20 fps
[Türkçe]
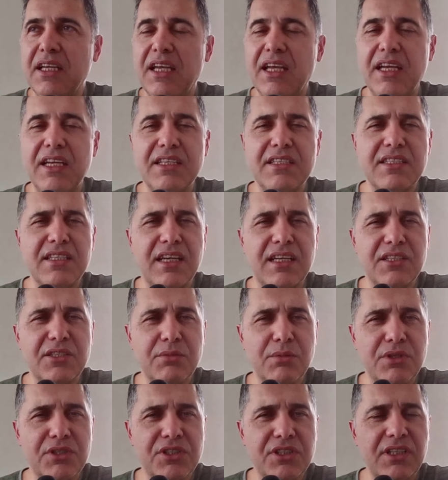
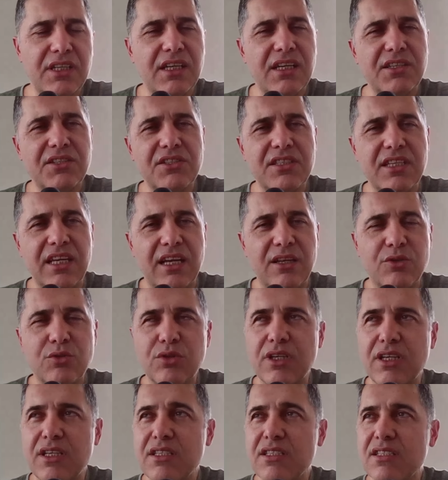Eczacıbaşı ilaç,
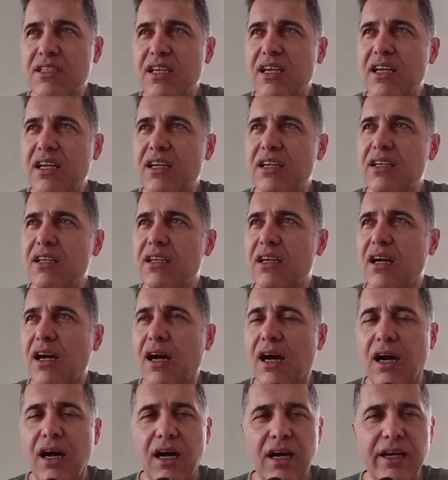Selçuk Ecza,
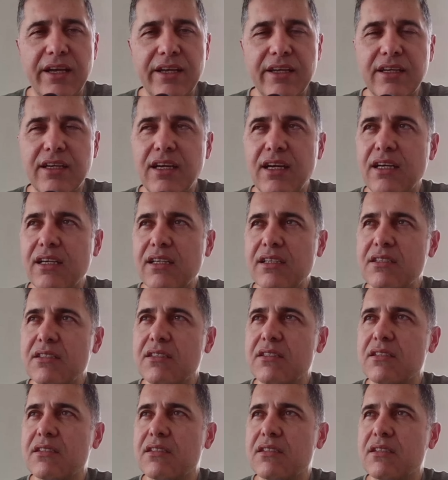
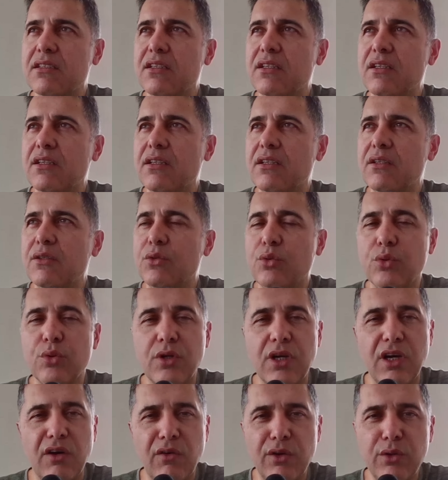Aygaz,
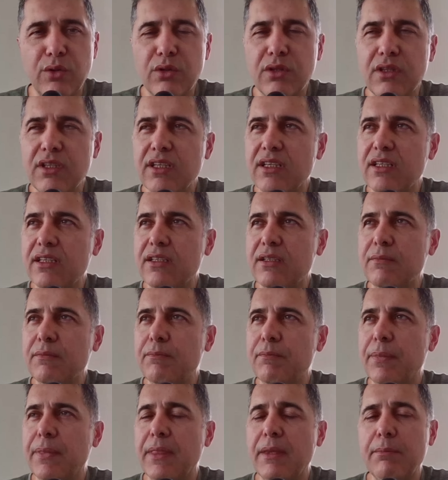Türk Hava Yolları
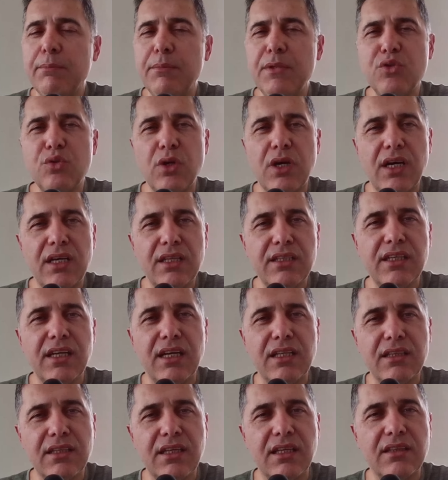birçok anıyı
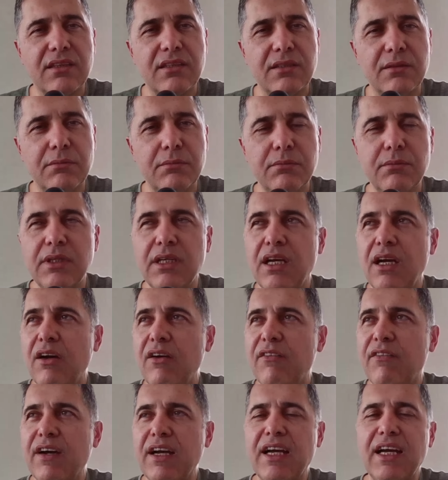anlattım.
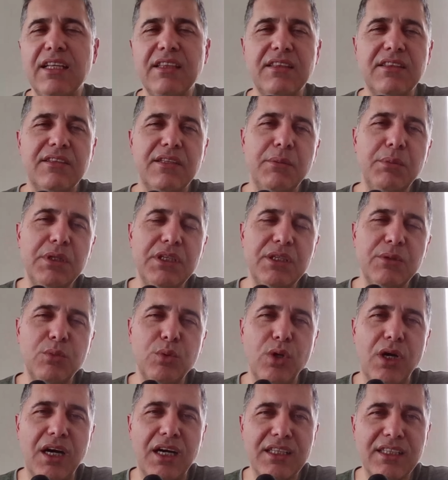Fakat tabii ki
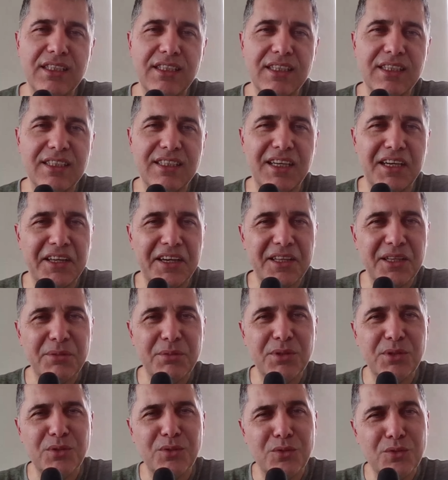bu anıları arada
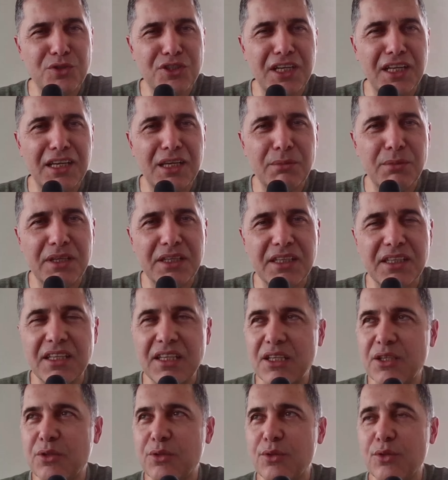bir güncellemek
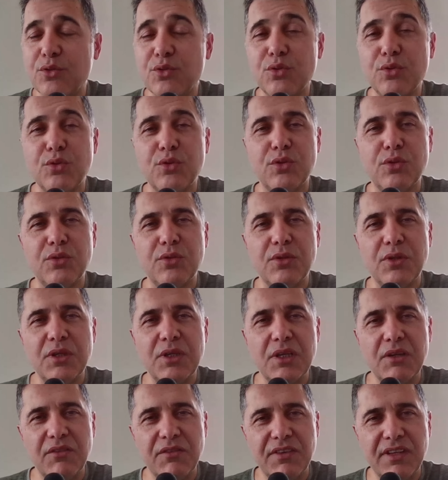gerekiyor. Çünkü
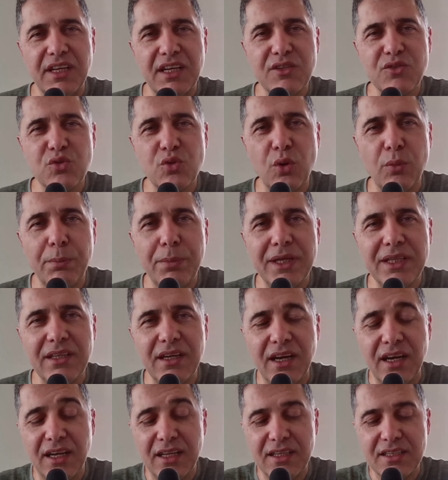Finans Sohbet
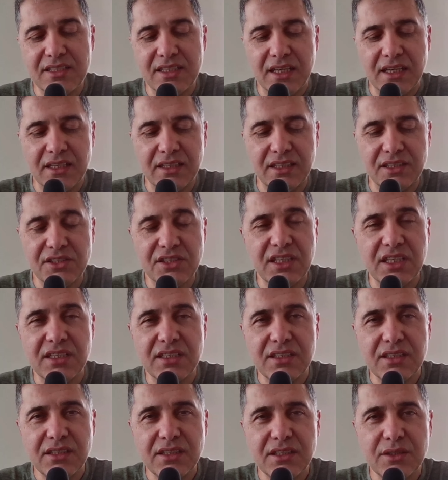ailesi arkadaşlar
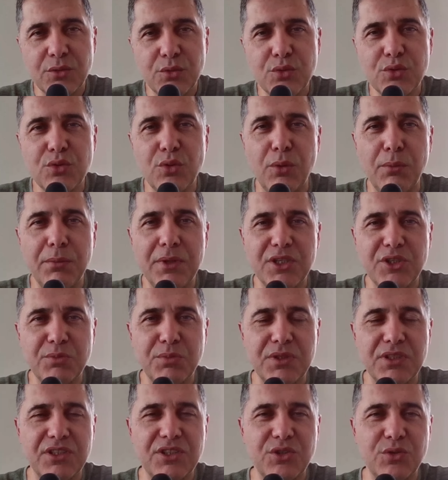115
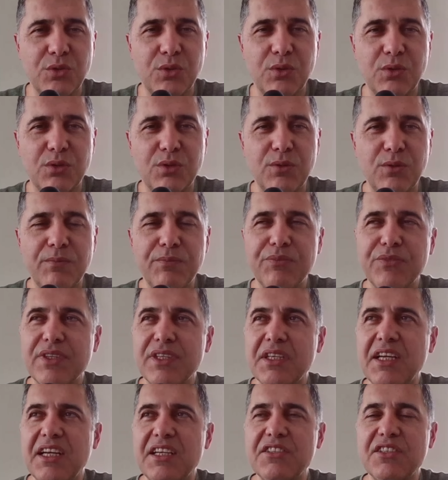bin kişi oldu.
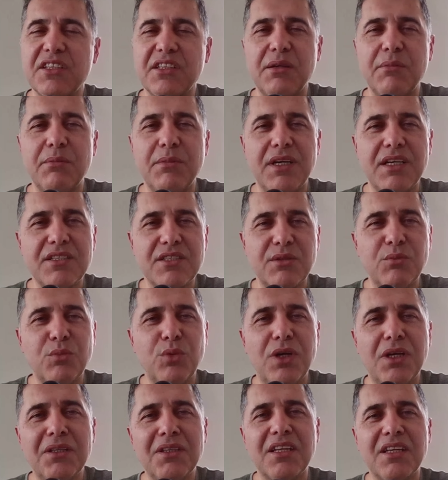Gerçekten bazen bu
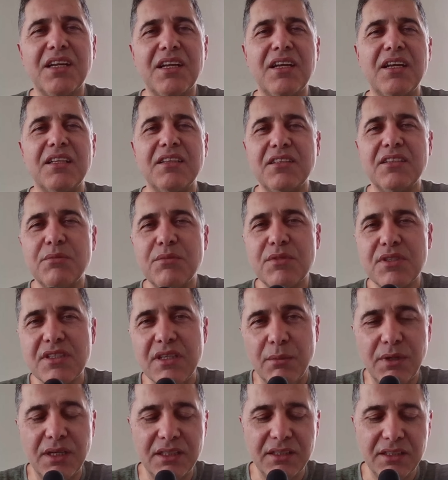anları anlattığımız
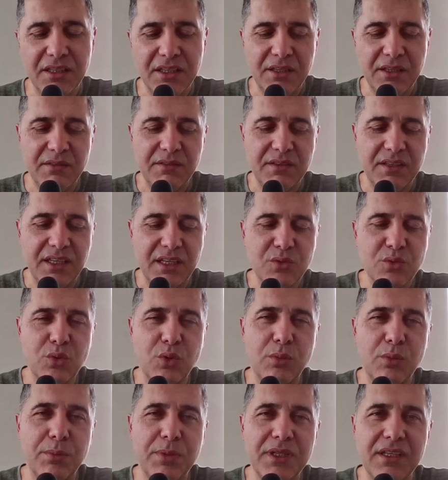zaman final
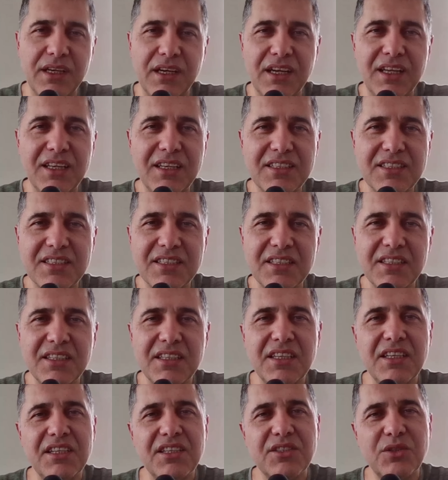sohbet ailesi
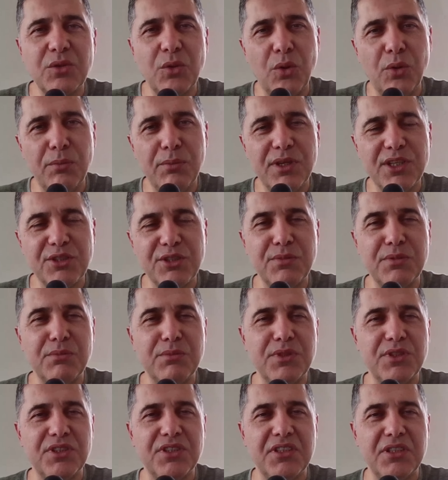işte 15
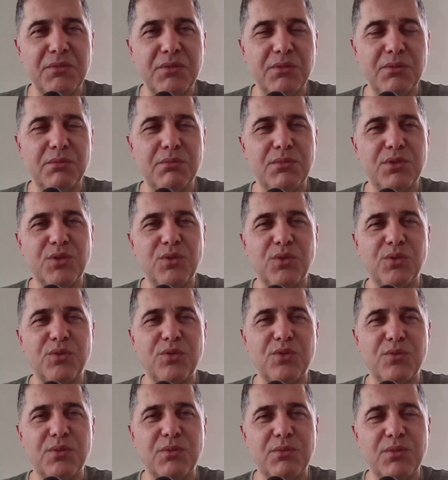binmiş, 20 binmiş,
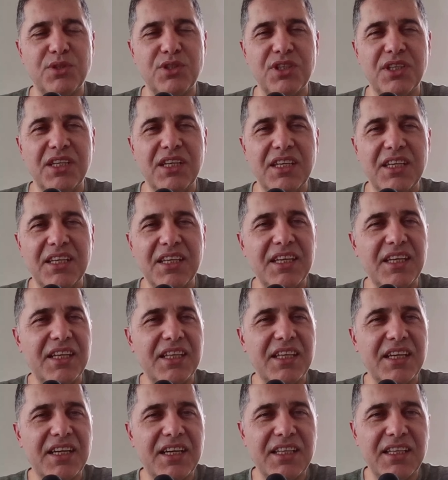30 binmiş.
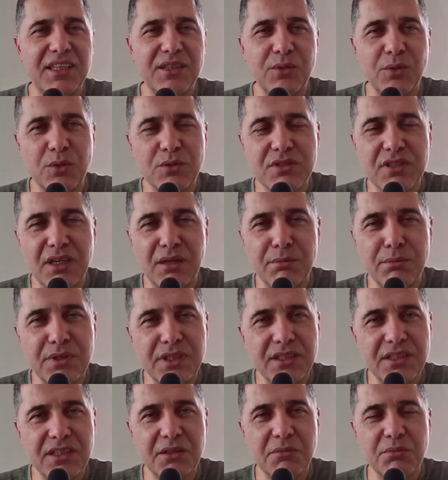Geride kalan 90
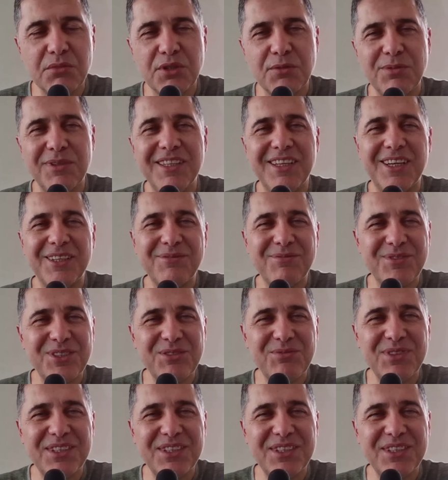bin, 70 bin, 60